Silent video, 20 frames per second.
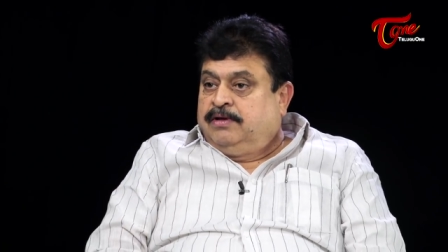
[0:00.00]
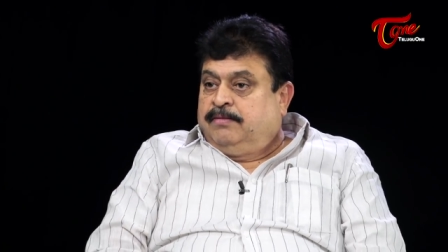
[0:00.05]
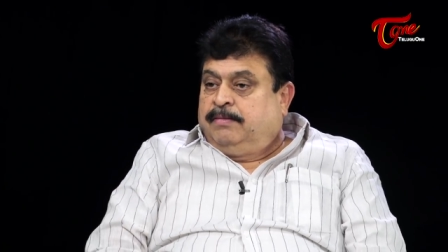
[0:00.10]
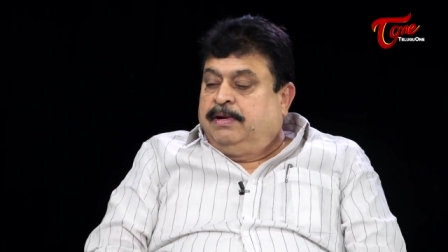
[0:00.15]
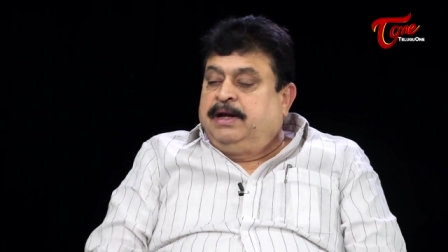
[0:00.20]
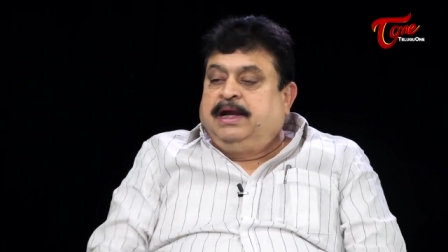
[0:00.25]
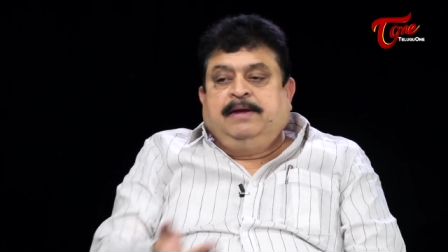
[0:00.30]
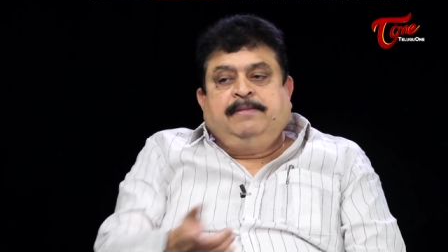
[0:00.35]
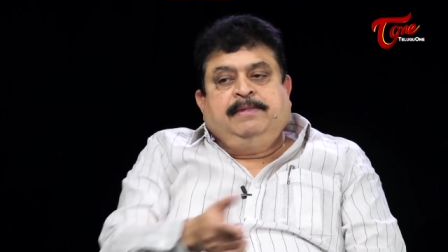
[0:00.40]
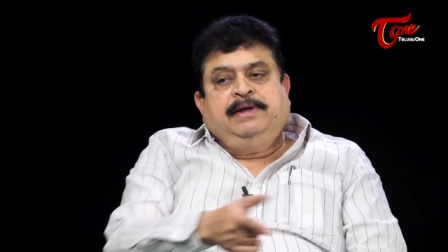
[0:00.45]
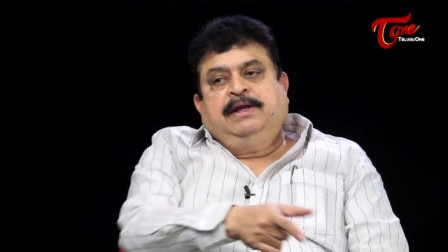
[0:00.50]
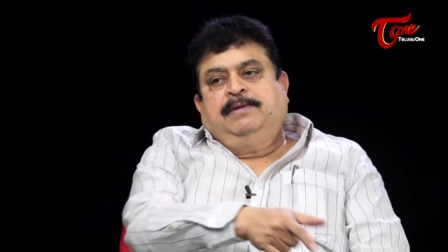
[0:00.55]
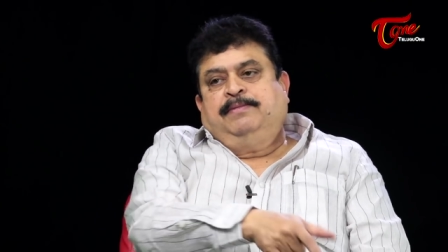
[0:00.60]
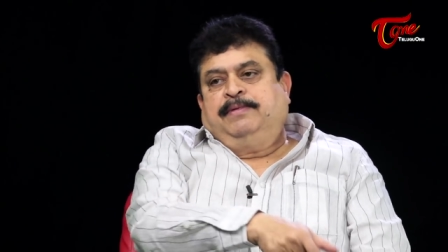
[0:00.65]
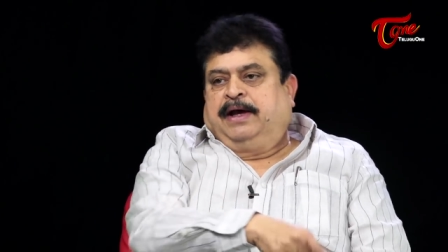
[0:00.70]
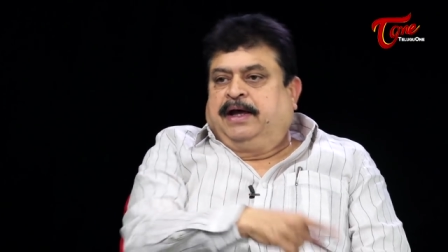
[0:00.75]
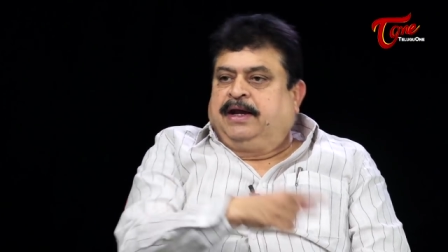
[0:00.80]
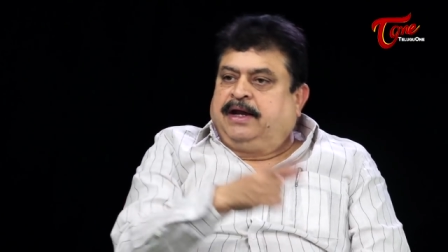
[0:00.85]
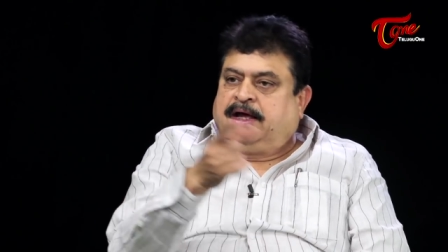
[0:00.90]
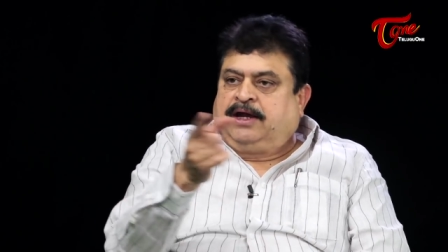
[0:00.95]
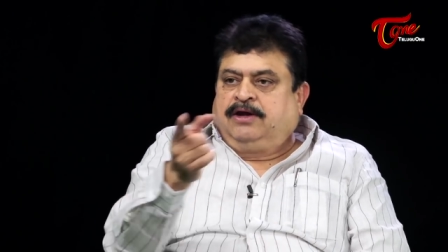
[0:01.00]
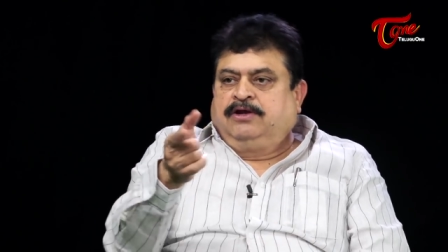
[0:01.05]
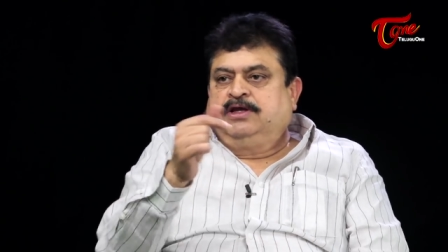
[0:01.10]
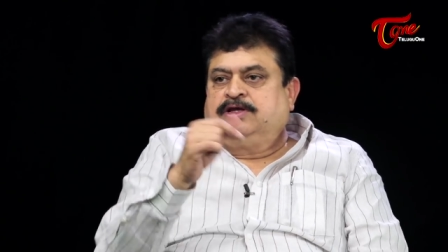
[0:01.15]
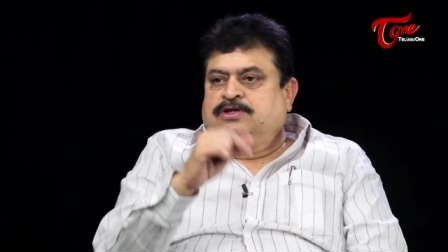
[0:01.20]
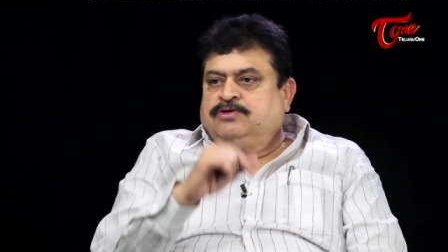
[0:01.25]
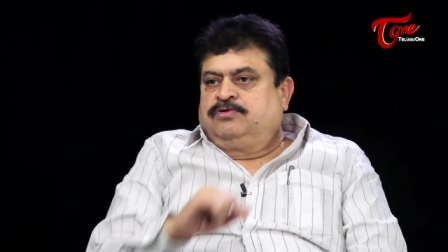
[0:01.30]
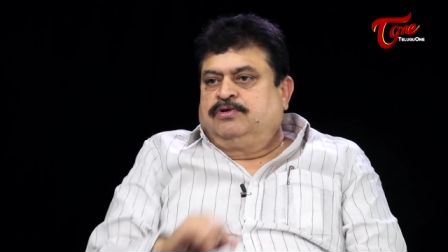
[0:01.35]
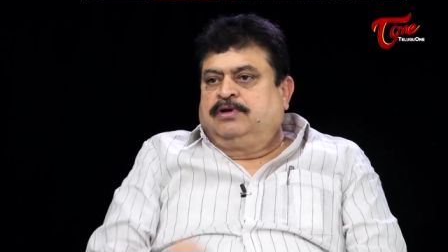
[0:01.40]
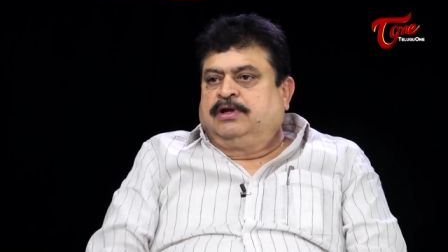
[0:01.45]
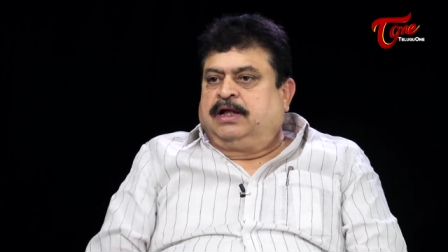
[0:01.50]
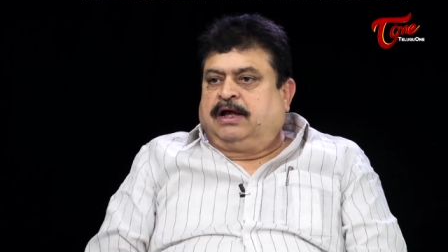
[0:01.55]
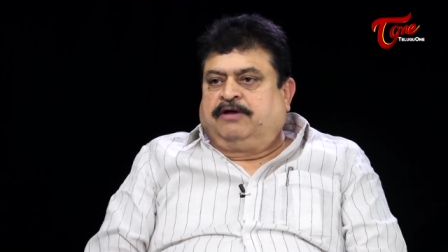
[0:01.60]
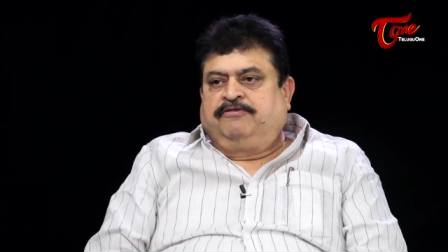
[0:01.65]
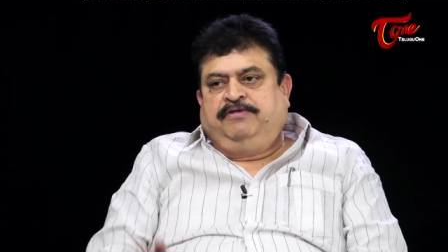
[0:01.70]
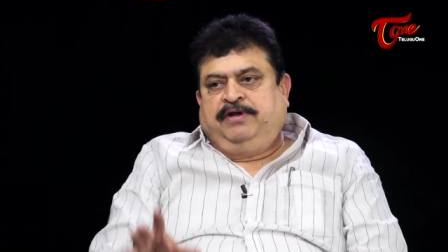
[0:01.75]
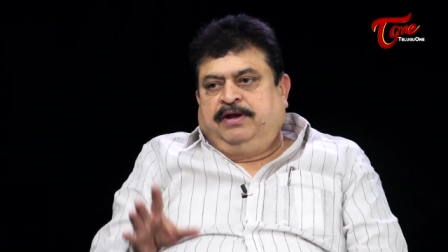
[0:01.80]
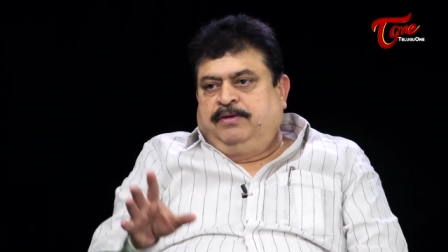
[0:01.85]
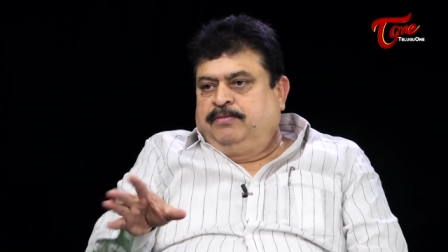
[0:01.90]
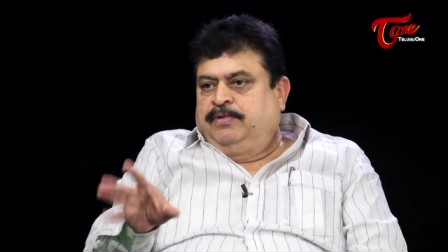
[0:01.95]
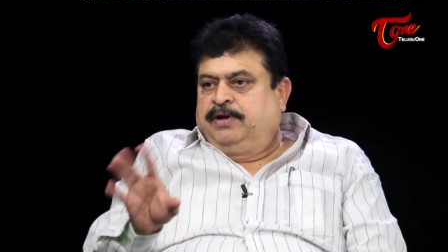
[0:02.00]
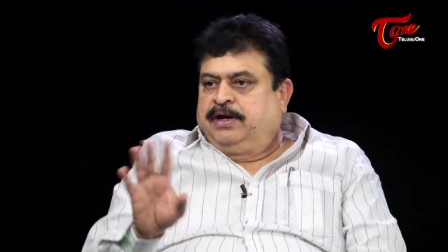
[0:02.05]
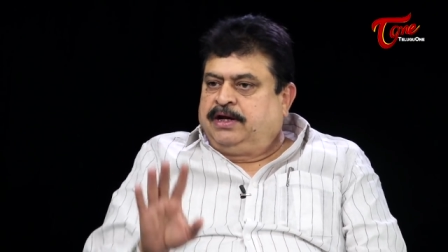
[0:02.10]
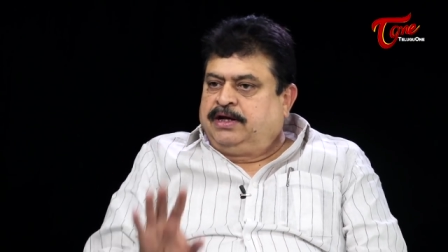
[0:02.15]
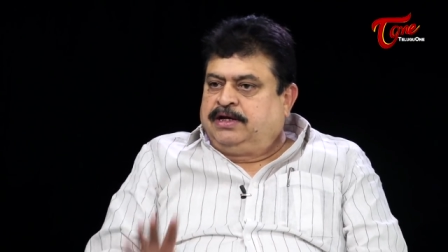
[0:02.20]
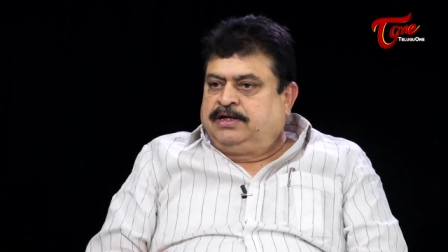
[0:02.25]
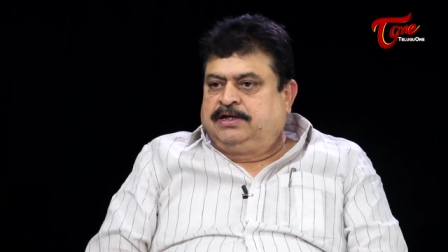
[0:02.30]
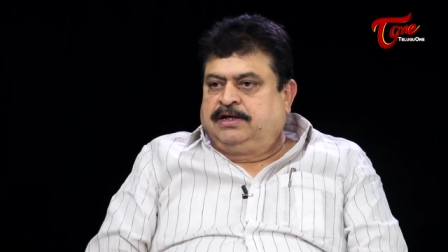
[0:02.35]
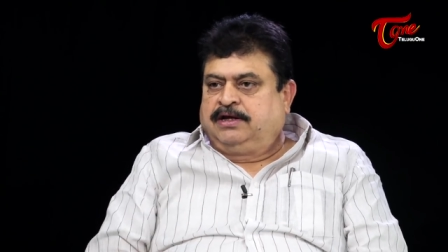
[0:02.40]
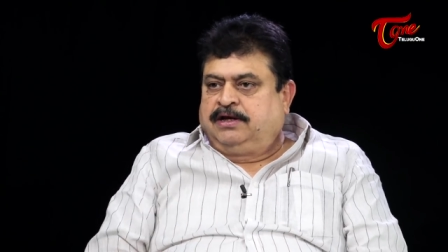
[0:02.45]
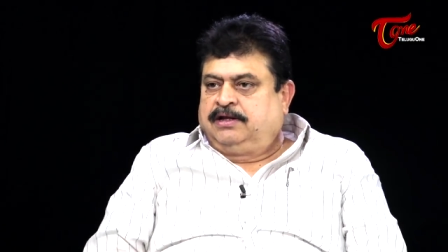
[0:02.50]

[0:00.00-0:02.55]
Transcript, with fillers: మళ్ళీ ఏమైనా ఆయన ఆర్గ్యూ చేసుకున్నాను కదా ఆ ఫ్రీడమ్ కూడా ఆయనకి ఇచ్చాను